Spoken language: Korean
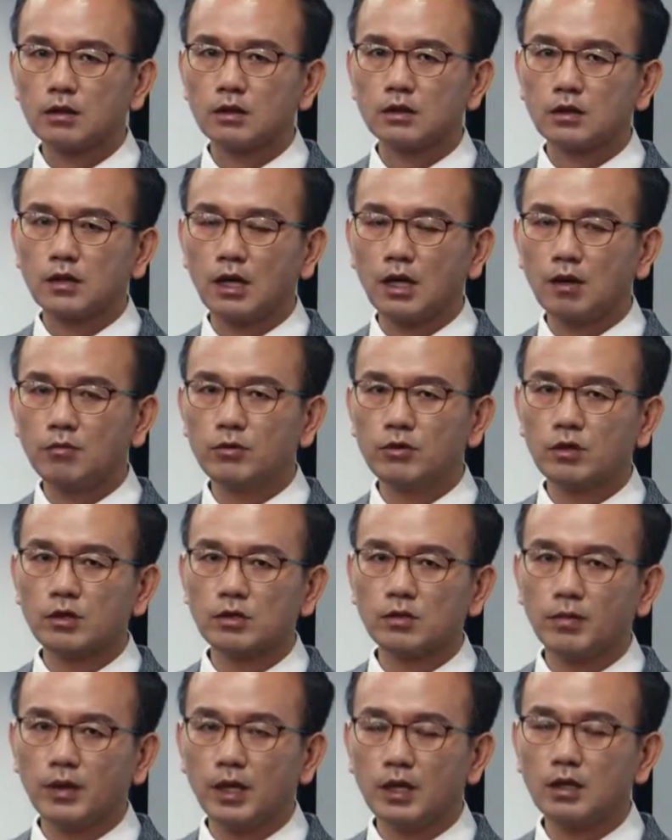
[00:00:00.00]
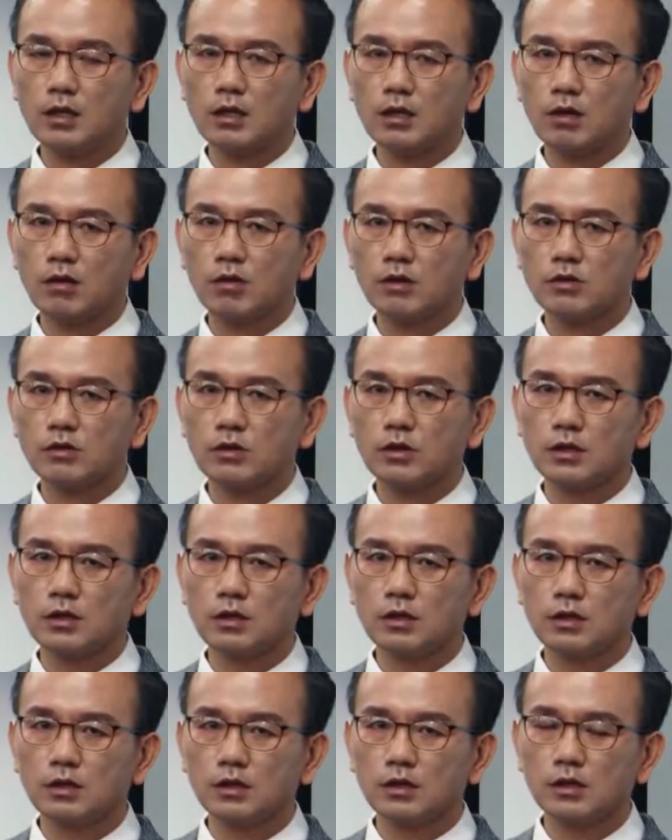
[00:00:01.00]
대한민국에서 메인이라고 할 수
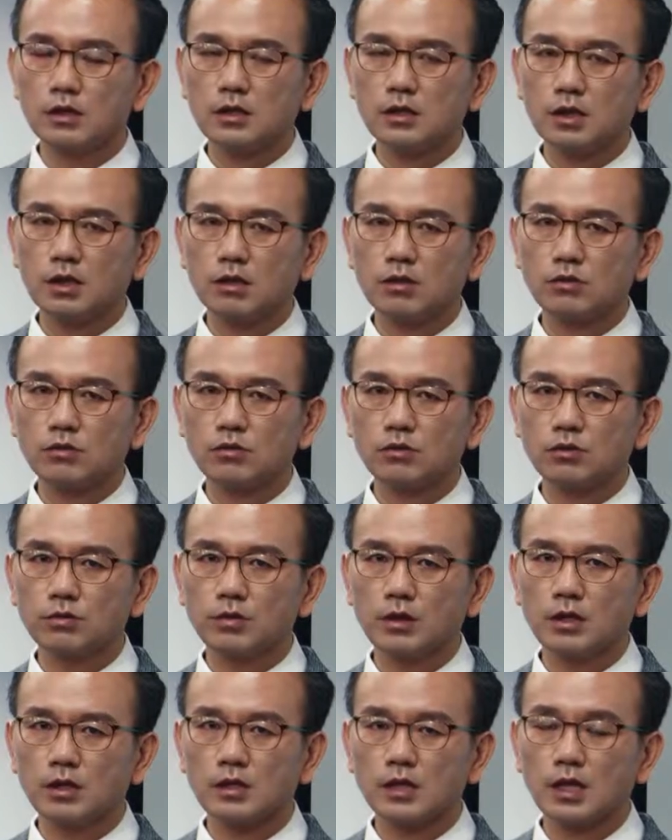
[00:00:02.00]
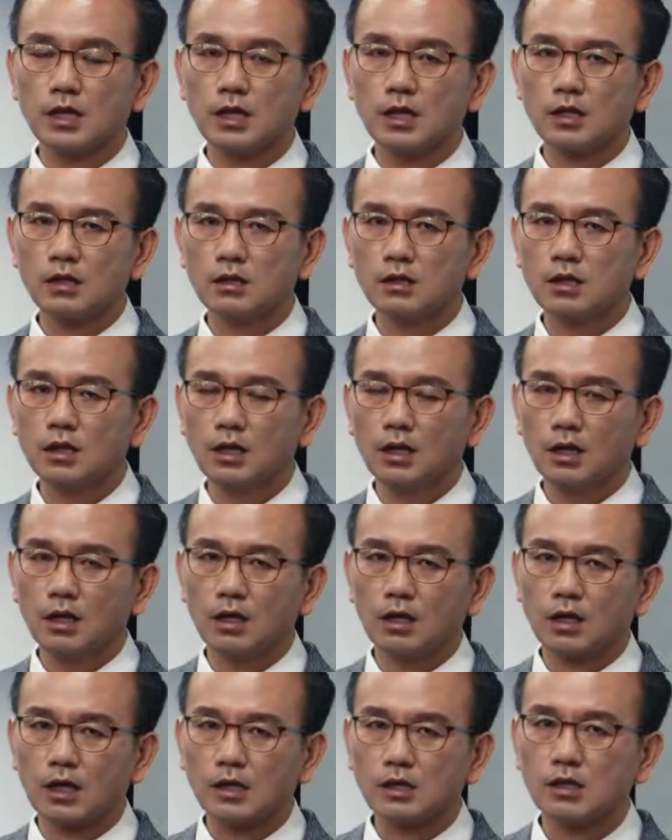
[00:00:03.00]
있는 신사역 쪽 주변의 상가를 아,
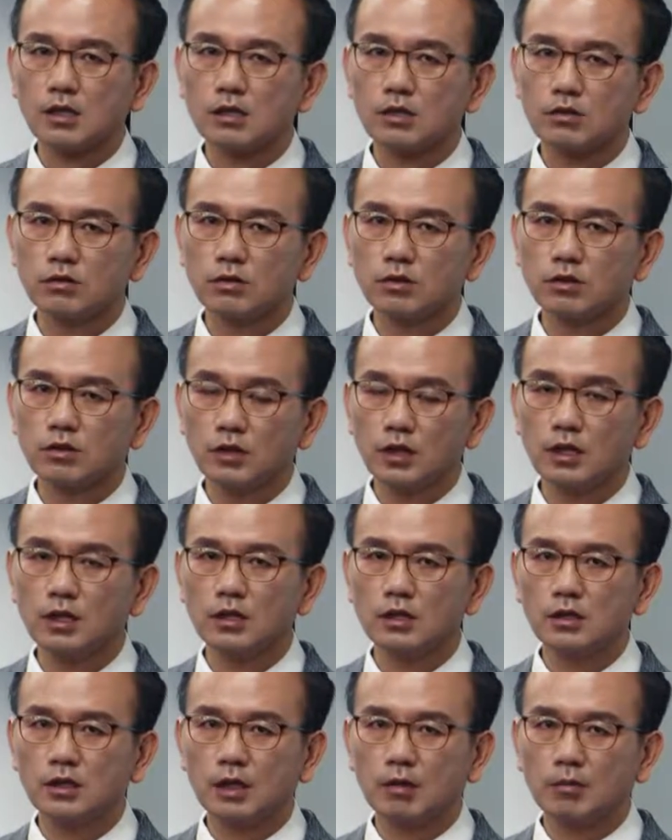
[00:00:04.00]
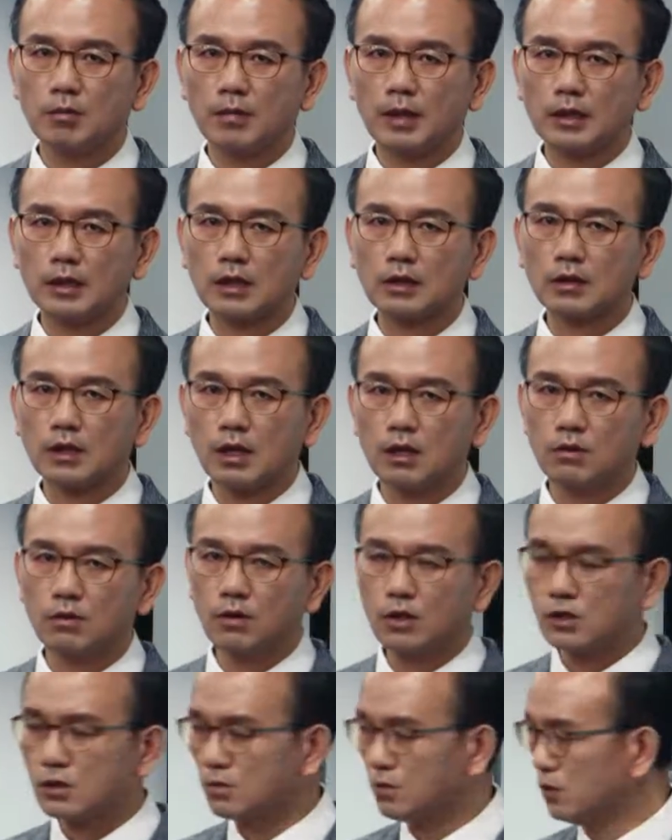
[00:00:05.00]
가져갈 수 있는 기회를 한번 만났다
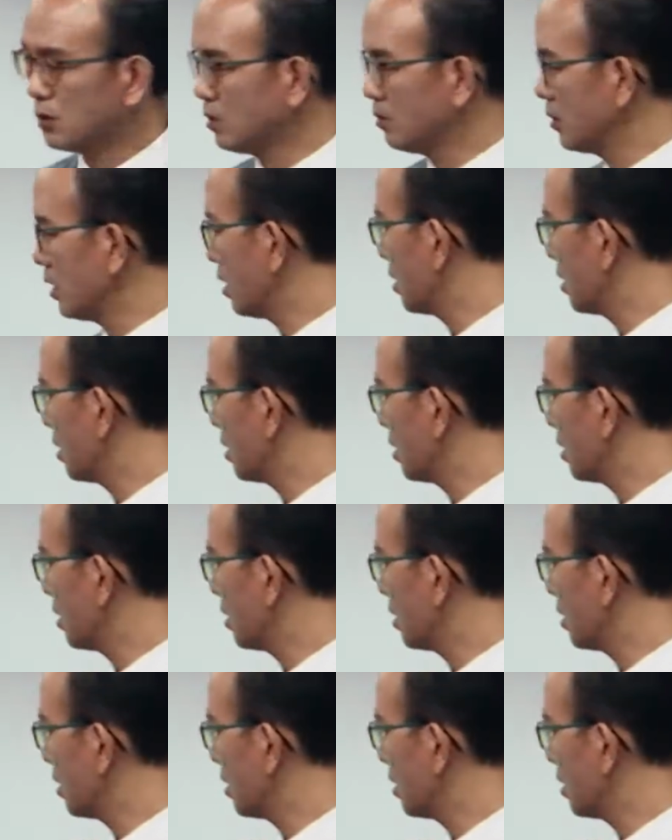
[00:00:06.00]
이렇게 좀 보시면 될